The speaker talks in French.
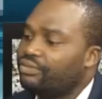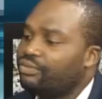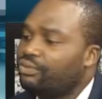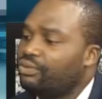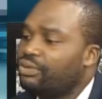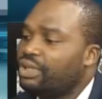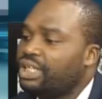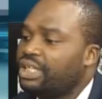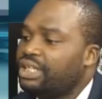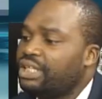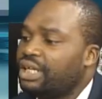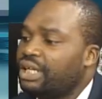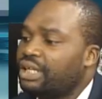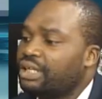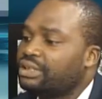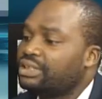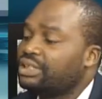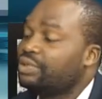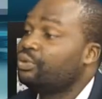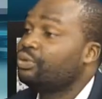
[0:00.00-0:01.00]
voler
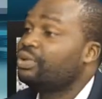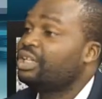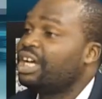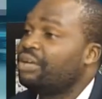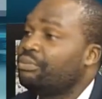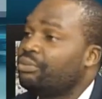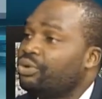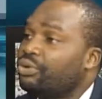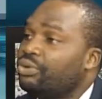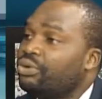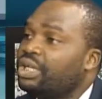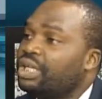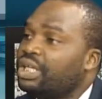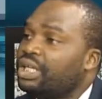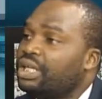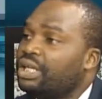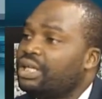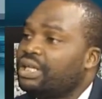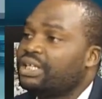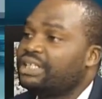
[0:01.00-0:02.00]
dans un autre camion
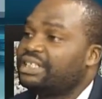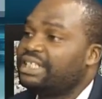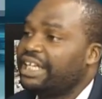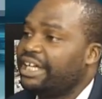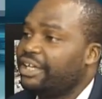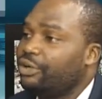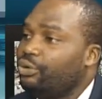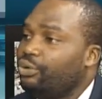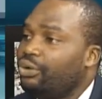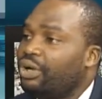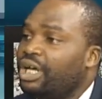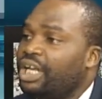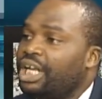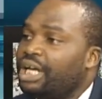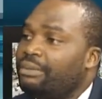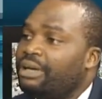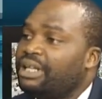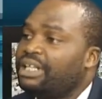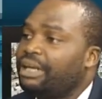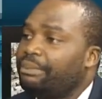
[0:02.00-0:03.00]
et c'est récurrent
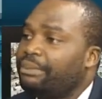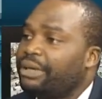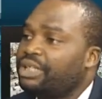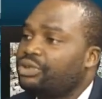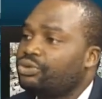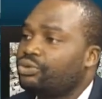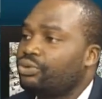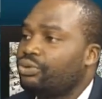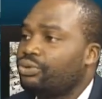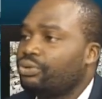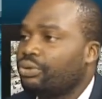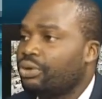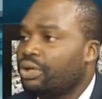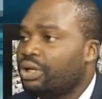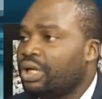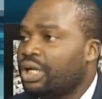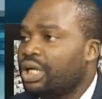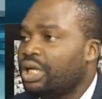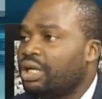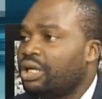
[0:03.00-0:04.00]
là-bas d'après ce que
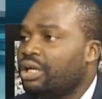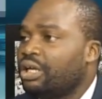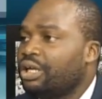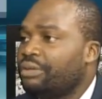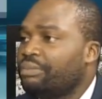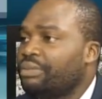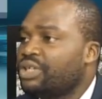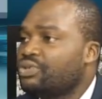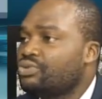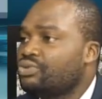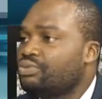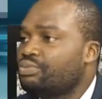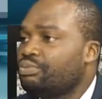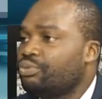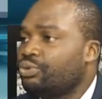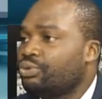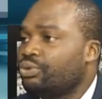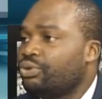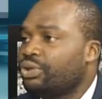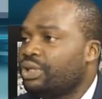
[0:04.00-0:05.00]
euh, mes sources
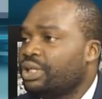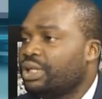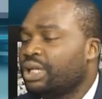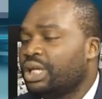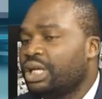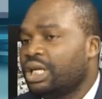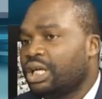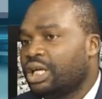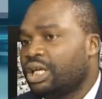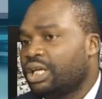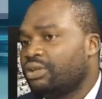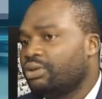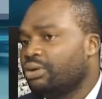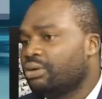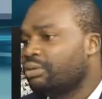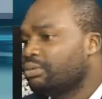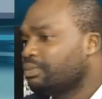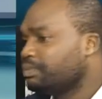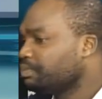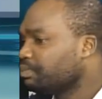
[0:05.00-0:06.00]
m'ont donné. Et
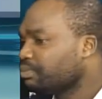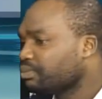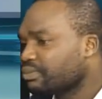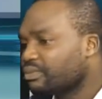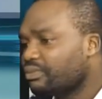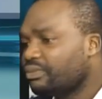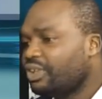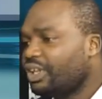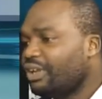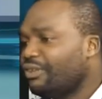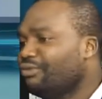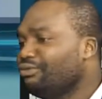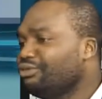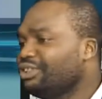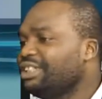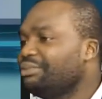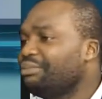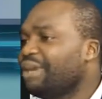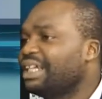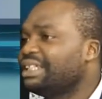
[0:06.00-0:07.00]
donc,
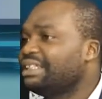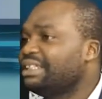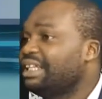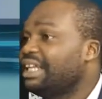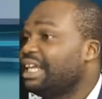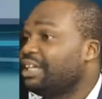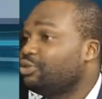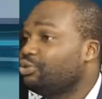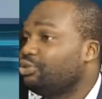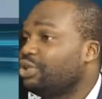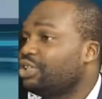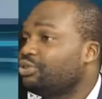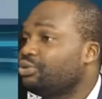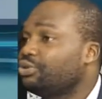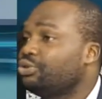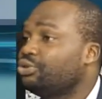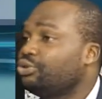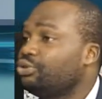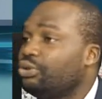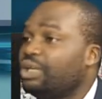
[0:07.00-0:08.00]
vous imaginez la
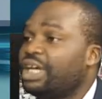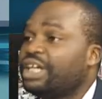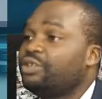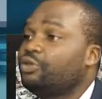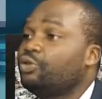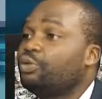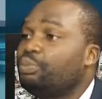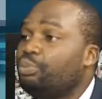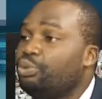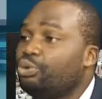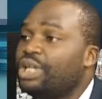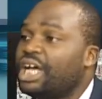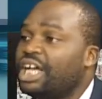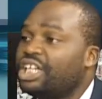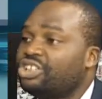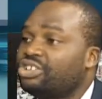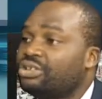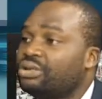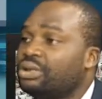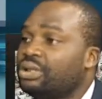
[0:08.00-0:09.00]
situation de ceux-là qui n'ont plus
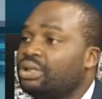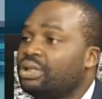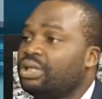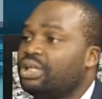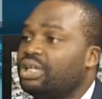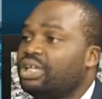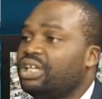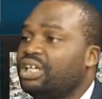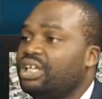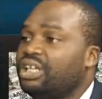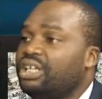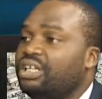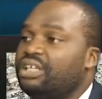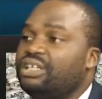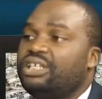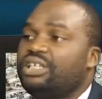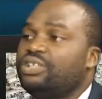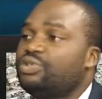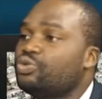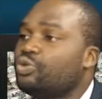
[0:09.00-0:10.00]
d'argent mm. et
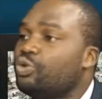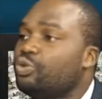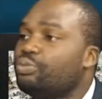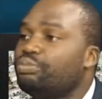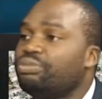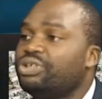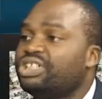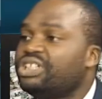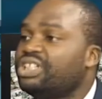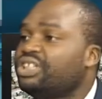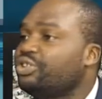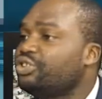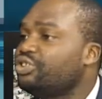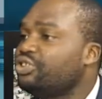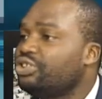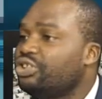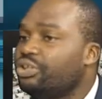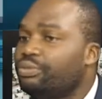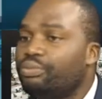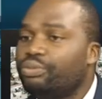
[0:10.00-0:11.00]
qui sont obligés de
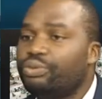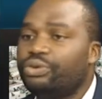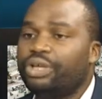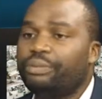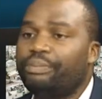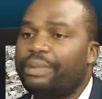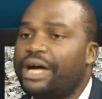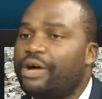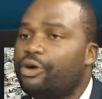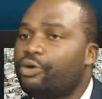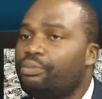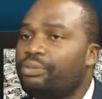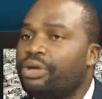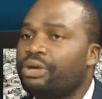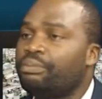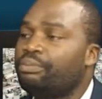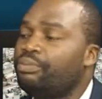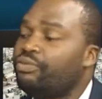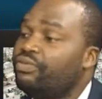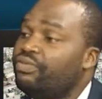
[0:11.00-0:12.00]
se débrouiller par
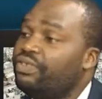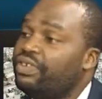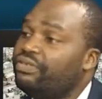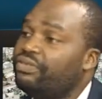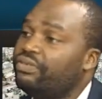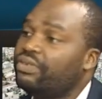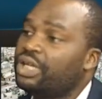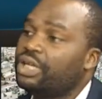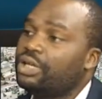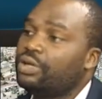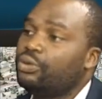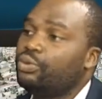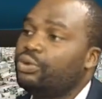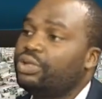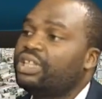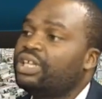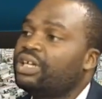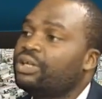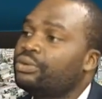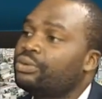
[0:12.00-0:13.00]
eux-mêmes pour vivre le
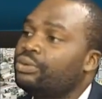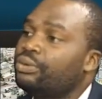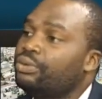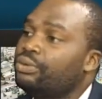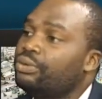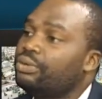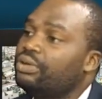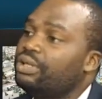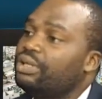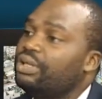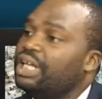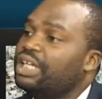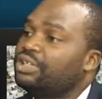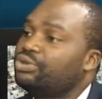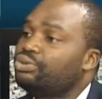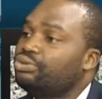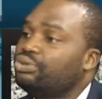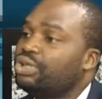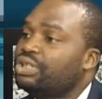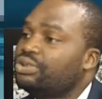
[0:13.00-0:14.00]
temps que la
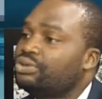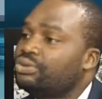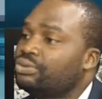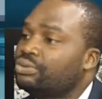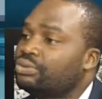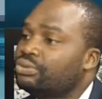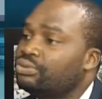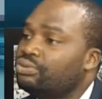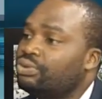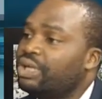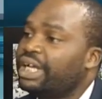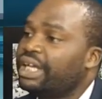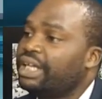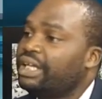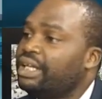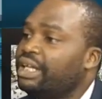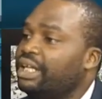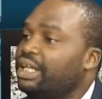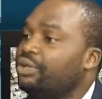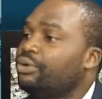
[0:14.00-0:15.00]
situation soit
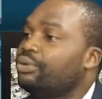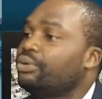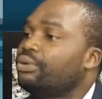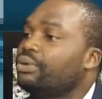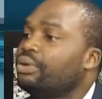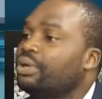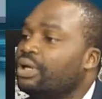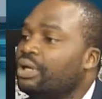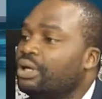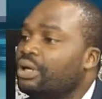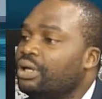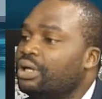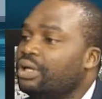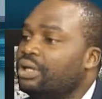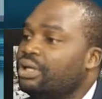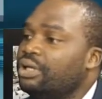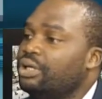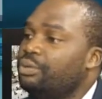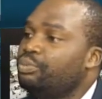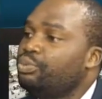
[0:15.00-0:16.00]
réglée, que
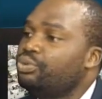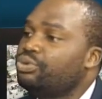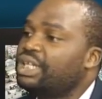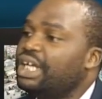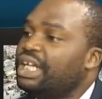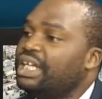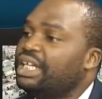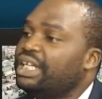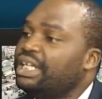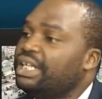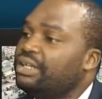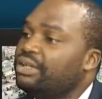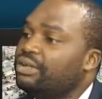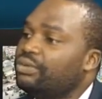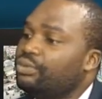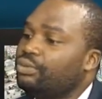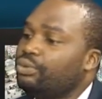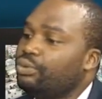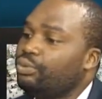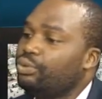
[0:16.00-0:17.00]
et ils puissent aller
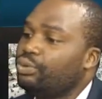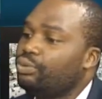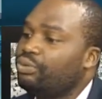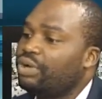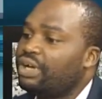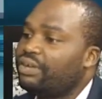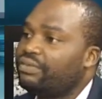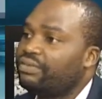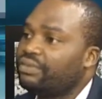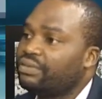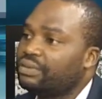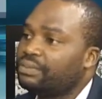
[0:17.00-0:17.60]
où, ils doivent.